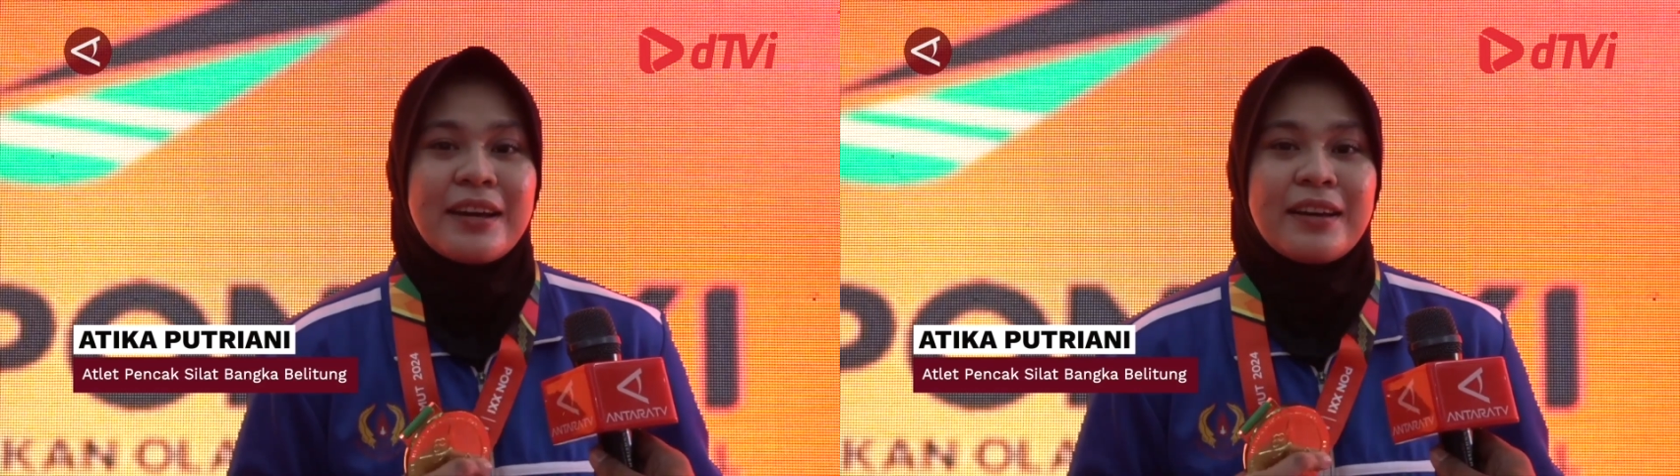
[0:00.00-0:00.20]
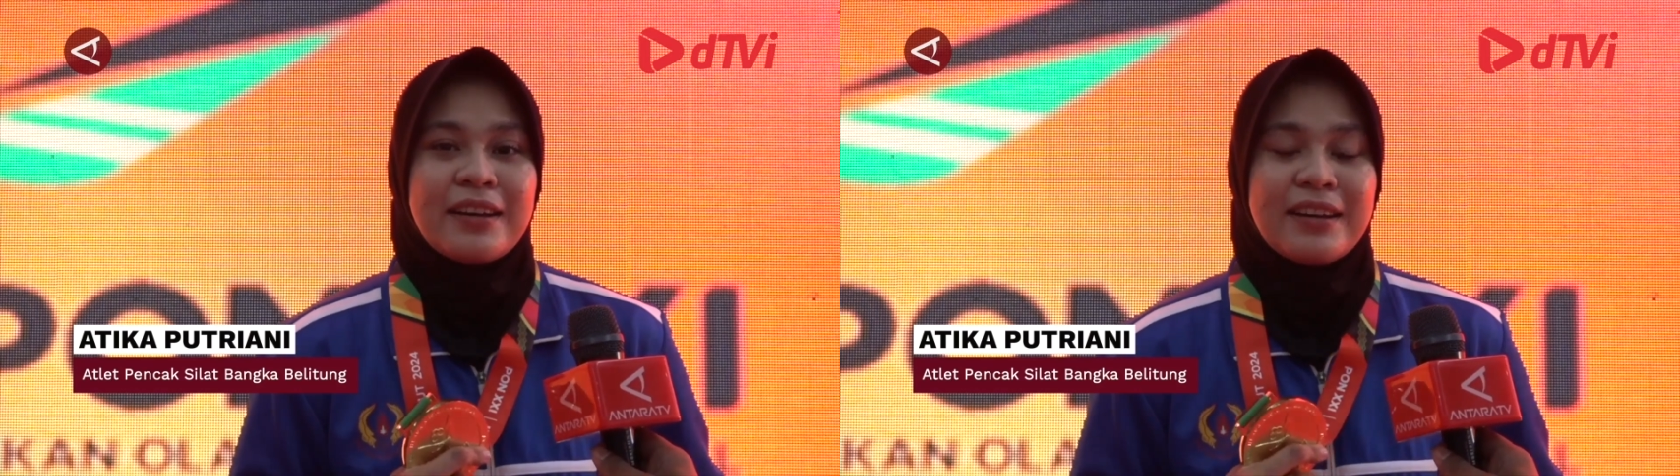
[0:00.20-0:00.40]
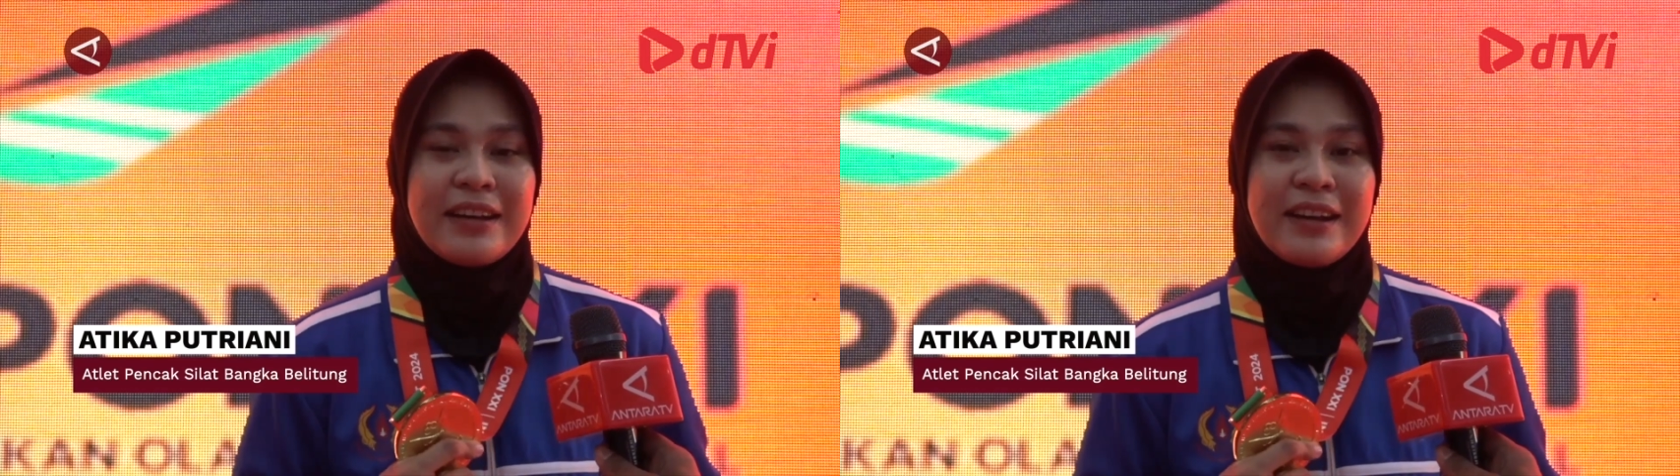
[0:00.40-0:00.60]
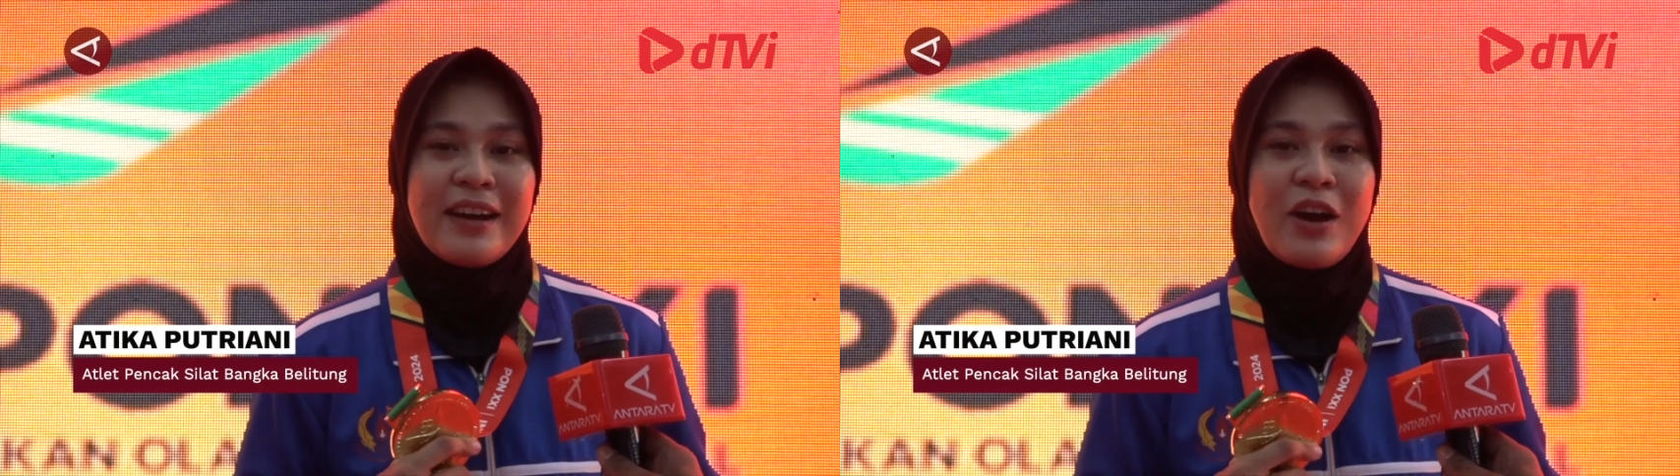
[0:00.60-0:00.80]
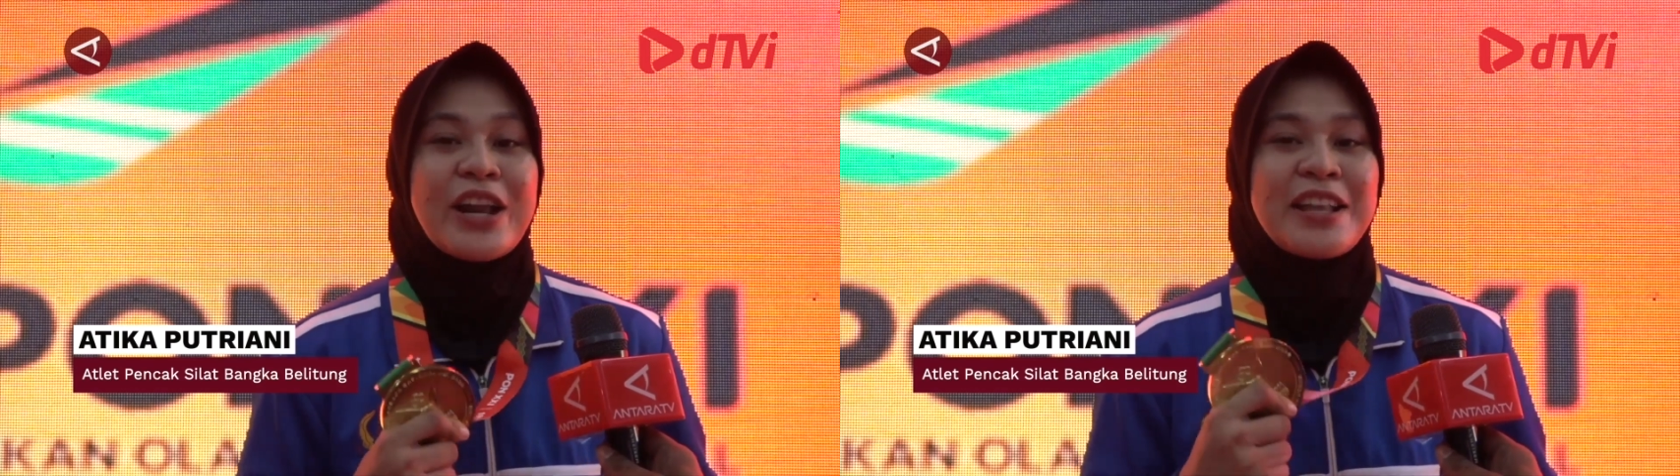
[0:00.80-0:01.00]

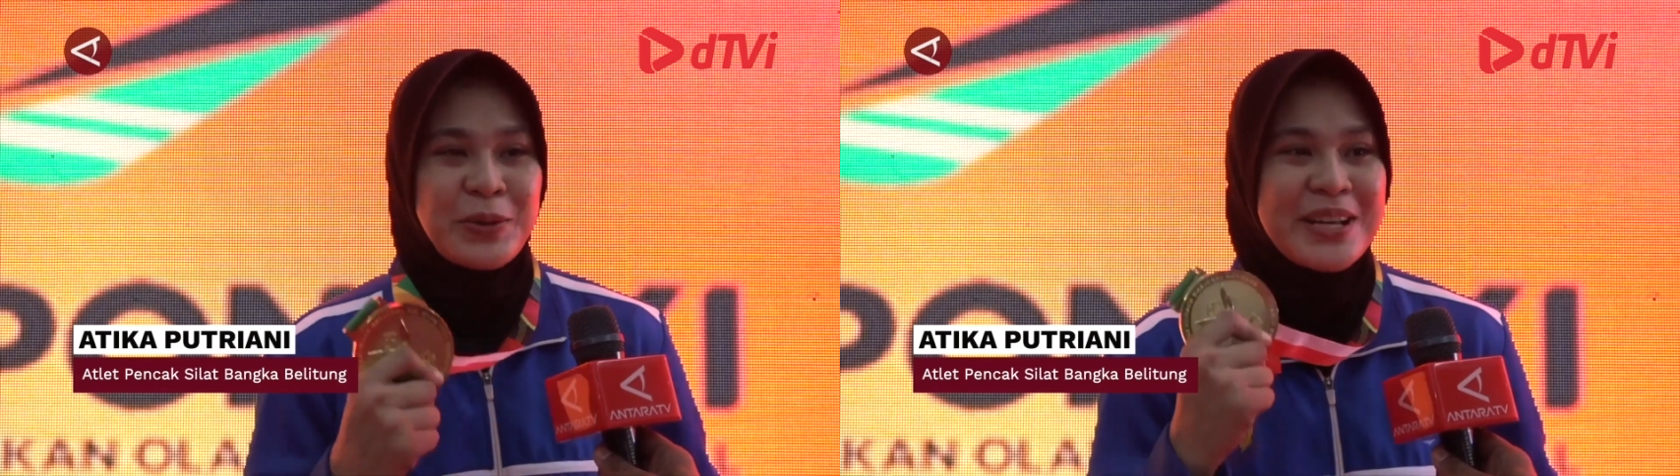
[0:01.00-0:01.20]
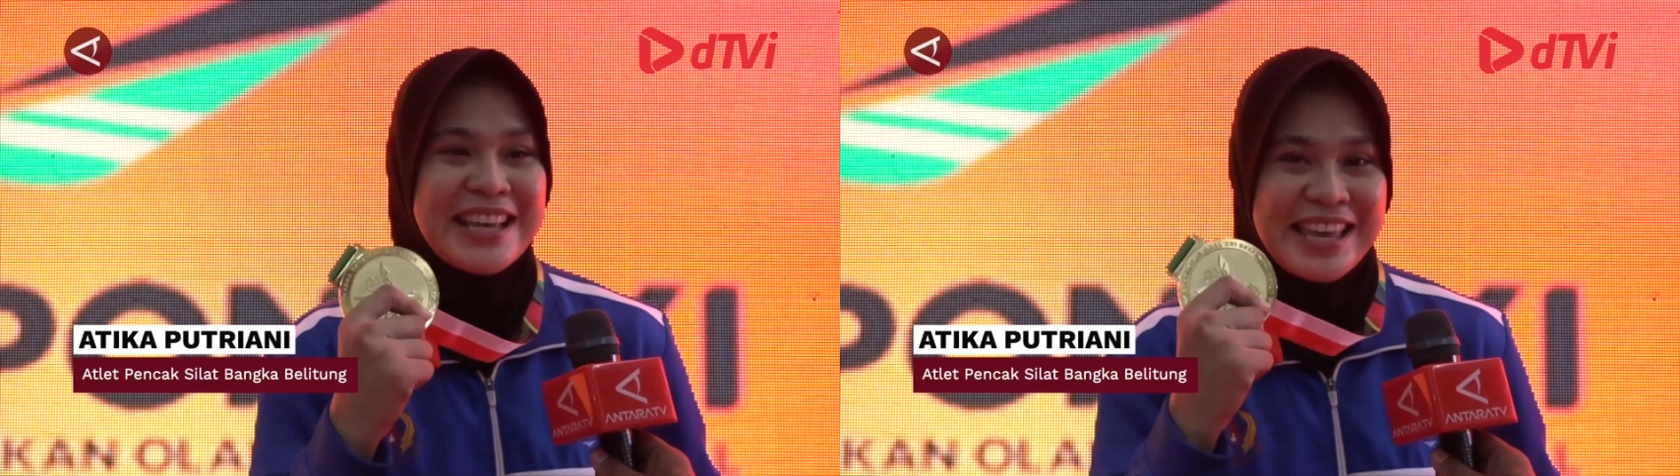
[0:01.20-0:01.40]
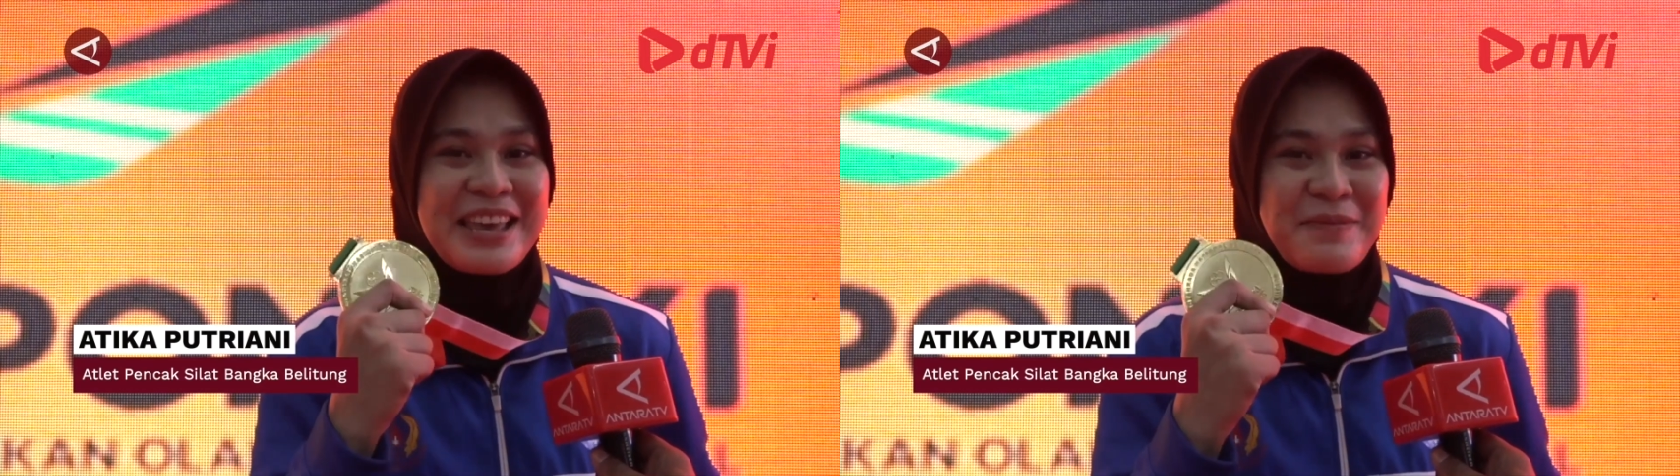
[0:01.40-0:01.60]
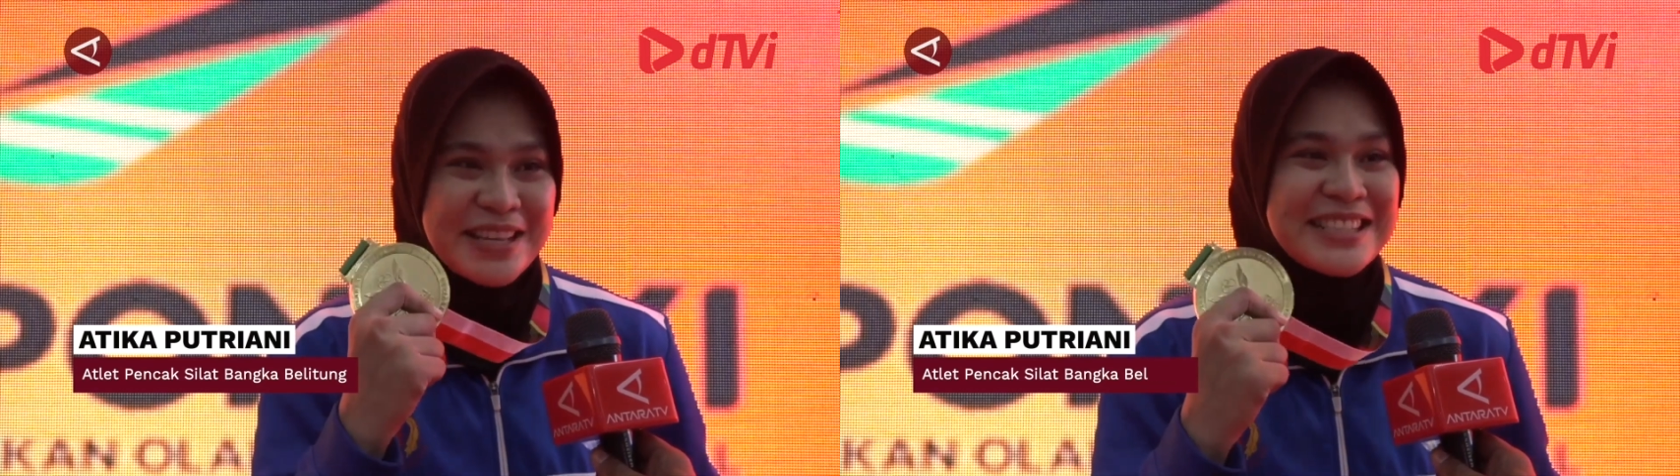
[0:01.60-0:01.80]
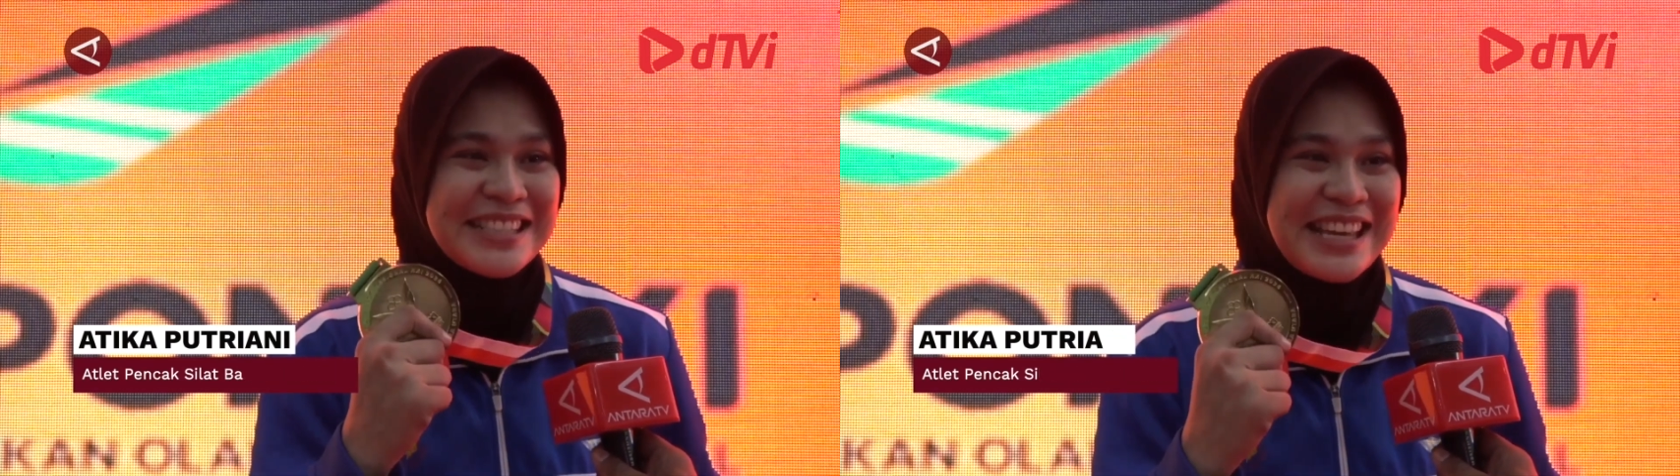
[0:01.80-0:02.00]
uh, orang tua saya yang
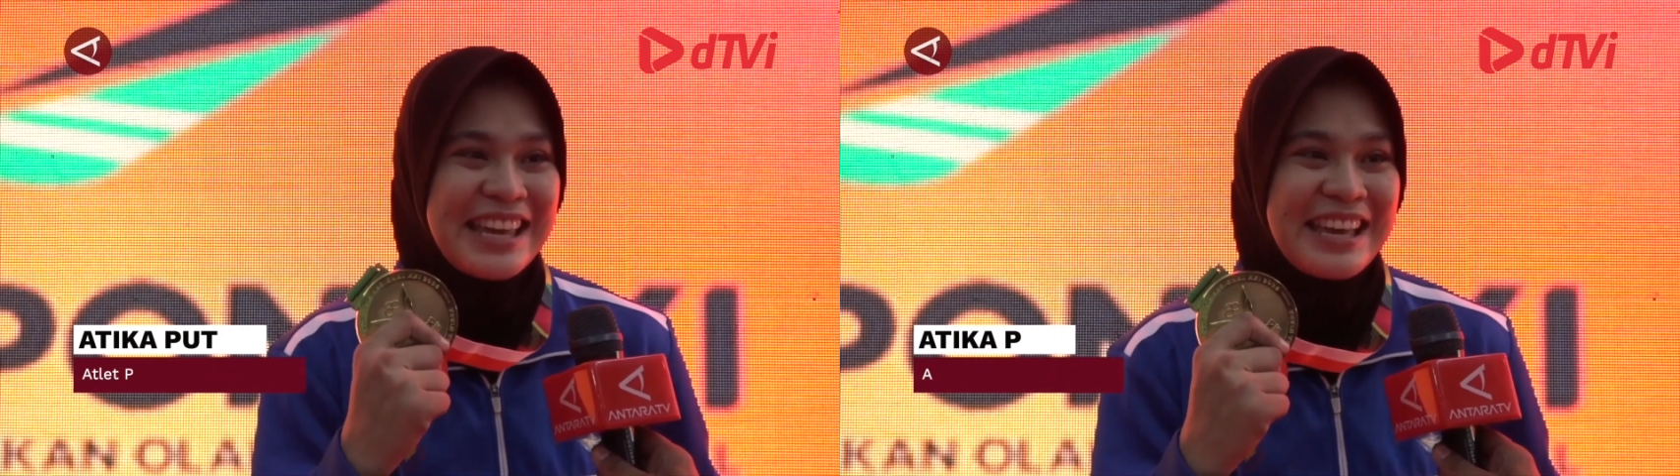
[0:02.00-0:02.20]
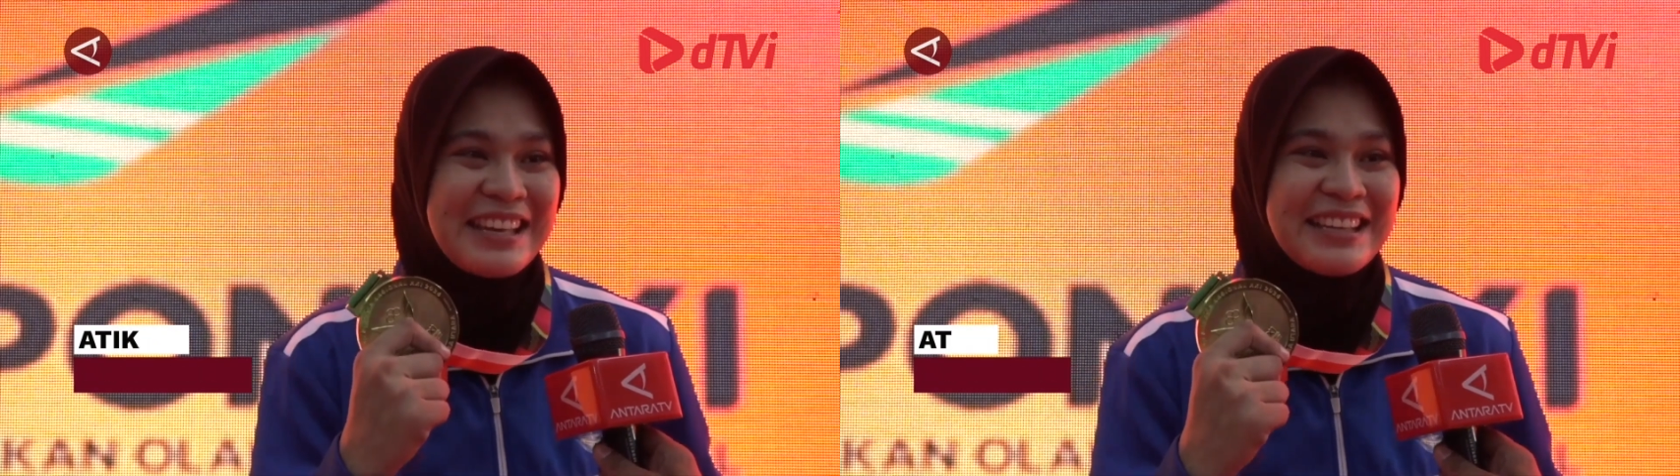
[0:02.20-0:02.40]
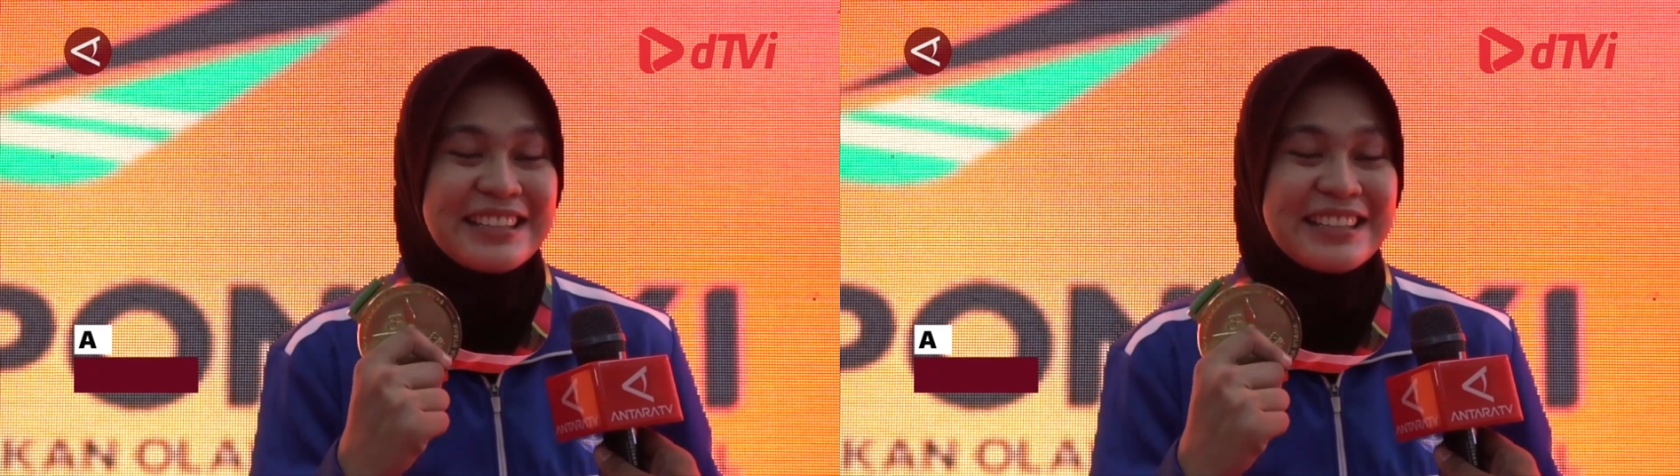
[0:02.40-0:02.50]
pastinya ya.